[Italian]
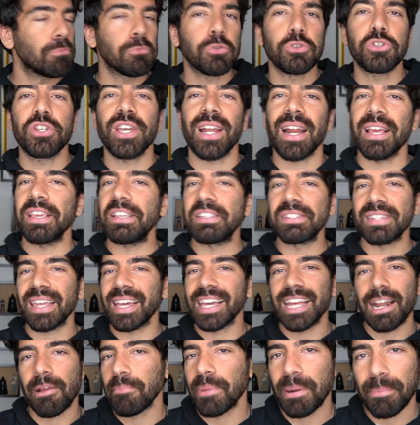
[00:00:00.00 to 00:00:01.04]
Non c'era
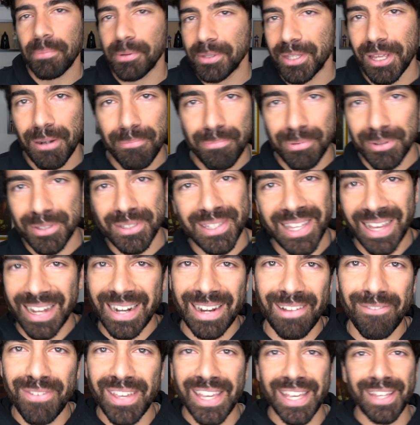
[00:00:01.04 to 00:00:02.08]
Instagram per poter
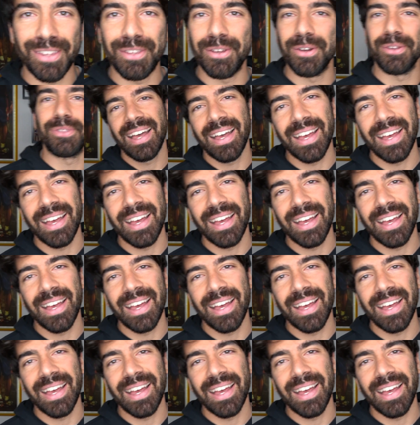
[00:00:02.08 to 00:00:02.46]
postare il video,